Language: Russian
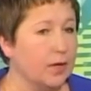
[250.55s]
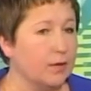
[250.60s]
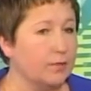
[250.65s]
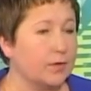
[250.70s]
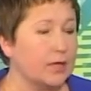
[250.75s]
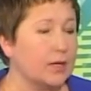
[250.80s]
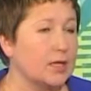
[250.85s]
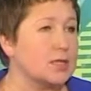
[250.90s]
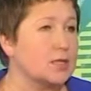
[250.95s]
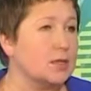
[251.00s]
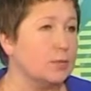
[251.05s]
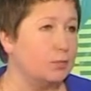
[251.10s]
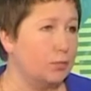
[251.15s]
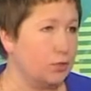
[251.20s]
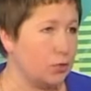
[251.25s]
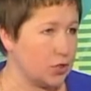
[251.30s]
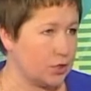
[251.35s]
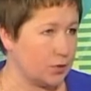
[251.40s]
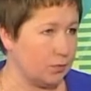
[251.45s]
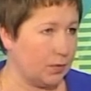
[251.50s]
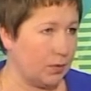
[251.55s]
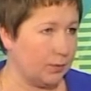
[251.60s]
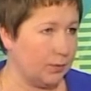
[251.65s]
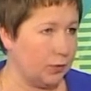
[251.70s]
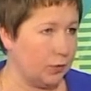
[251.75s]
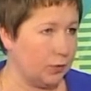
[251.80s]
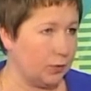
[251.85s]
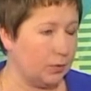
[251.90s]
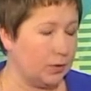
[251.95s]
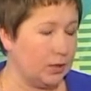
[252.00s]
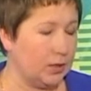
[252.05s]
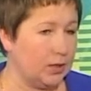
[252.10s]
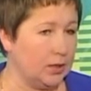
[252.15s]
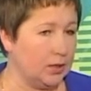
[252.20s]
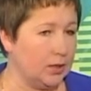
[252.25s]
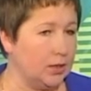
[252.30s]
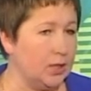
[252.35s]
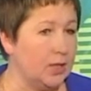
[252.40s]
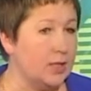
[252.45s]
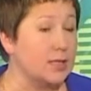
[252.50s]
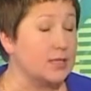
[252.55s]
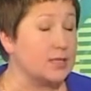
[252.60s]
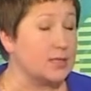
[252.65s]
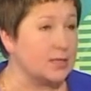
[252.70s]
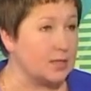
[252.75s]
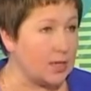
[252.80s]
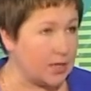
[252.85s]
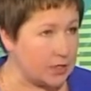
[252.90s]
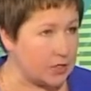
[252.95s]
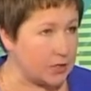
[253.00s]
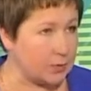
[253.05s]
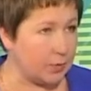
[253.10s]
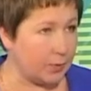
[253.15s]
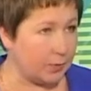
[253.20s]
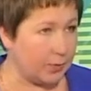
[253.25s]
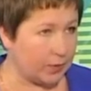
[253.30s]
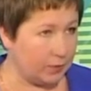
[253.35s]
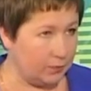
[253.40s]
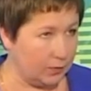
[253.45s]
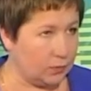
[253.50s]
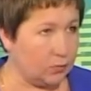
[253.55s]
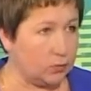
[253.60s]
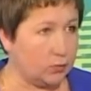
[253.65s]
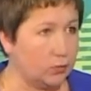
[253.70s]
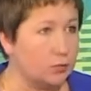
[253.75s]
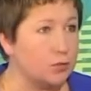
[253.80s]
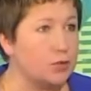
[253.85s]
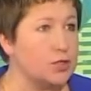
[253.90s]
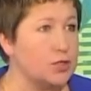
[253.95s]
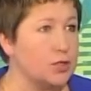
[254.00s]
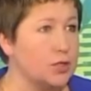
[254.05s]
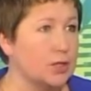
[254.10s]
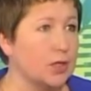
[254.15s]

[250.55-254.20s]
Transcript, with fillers: в гораздо большем объеме и значимо подвинуть ту очередь,